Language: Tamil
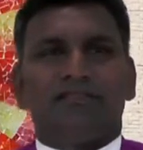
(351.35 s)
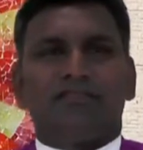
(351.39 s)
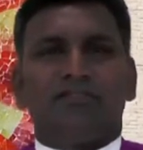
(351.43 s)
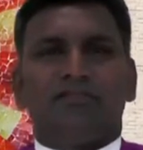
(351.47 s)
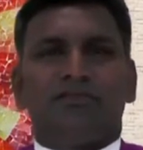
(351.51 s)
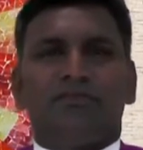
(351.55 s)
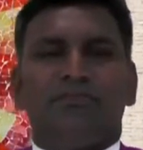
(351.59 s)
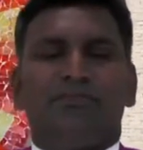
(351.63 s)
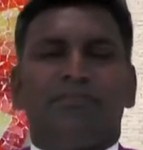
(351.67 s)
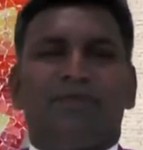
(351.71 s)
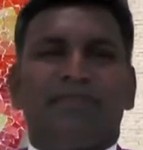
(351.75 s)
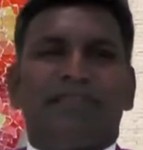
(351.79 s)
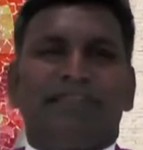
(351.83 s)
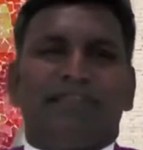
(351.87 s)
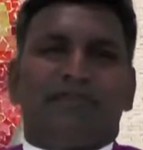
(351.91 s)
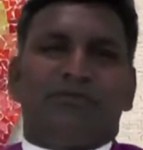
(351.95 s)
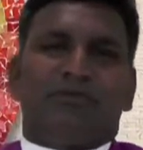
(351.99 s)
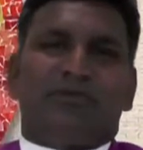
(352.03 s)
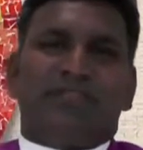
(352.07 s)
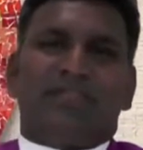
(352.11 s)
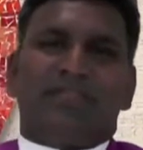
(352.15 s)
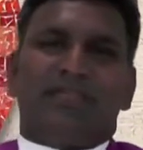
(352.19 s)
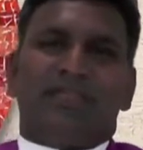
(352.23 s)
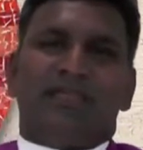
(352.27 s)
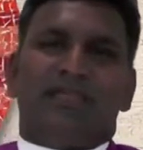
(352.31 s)

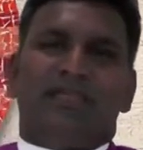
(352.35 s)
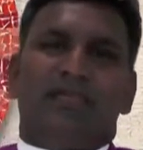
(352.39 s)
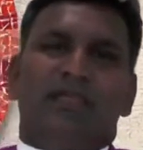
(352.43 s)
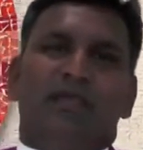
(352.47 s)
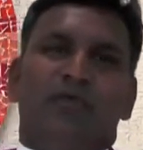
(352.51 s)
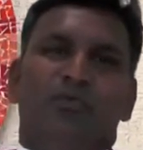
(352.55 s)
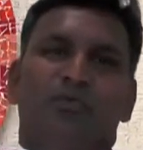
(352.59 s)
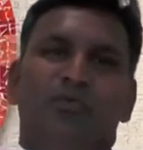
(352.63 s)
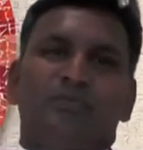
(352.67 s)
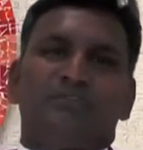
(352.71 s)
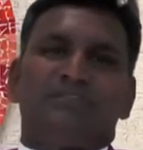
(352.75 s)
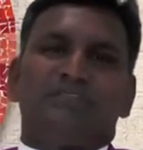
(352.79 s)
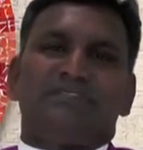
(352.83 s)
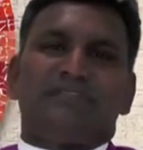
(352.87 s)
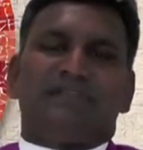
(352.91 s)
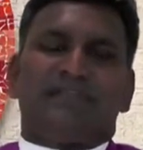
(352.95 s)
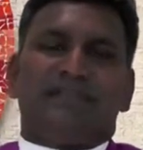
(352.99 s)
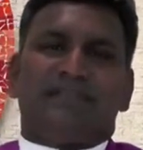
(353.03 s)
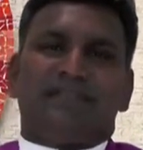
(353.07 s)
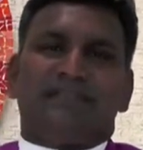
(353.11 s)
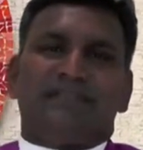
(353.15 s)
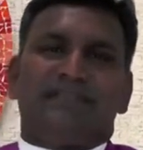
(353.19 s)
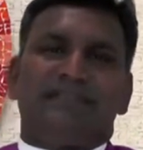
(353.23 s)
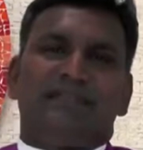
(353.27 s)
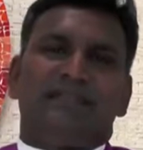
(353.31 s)
திருப்பலியினுடைய
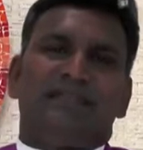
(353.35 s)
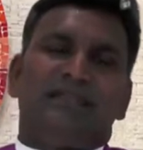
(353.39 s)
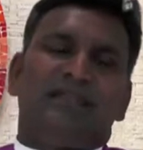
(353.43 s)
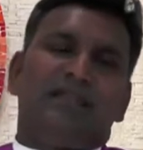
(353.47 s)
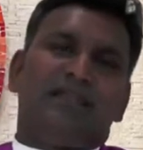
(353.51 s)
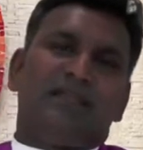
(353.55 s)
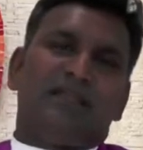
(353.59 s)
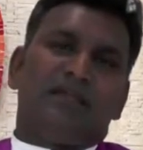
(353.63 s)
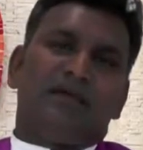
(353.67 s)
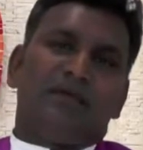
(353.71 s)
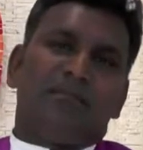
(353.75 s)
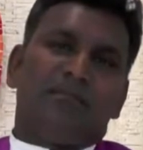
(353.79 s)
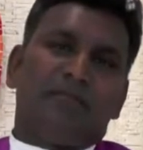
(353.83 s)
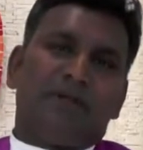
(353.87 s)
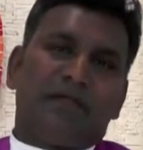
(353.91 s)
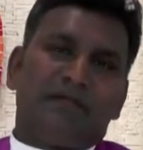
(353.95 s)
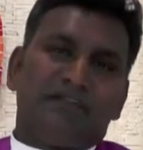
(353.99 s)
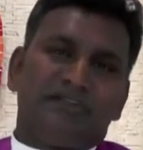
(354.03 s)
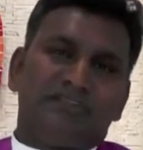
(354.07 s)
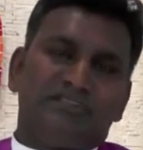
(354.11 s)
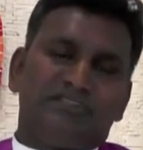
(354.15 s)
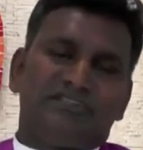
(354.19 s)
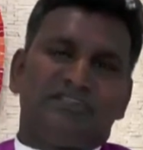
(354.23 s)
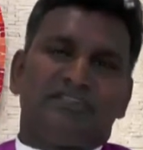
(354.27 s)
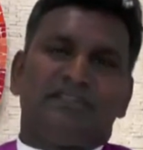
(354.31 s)
உச்சகட்ட
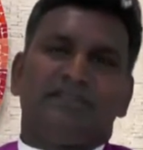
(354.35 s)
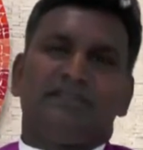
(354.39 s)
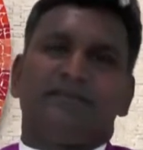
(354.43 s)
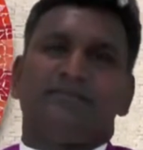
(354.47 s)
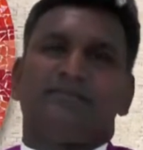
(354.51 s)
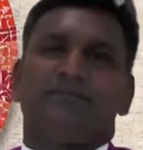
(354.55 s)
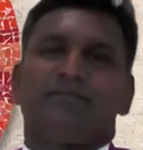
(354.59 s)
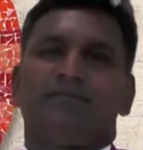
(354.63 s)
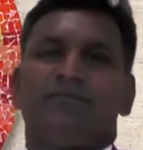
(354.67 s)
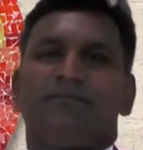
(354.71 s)
மகிழ்ச்சி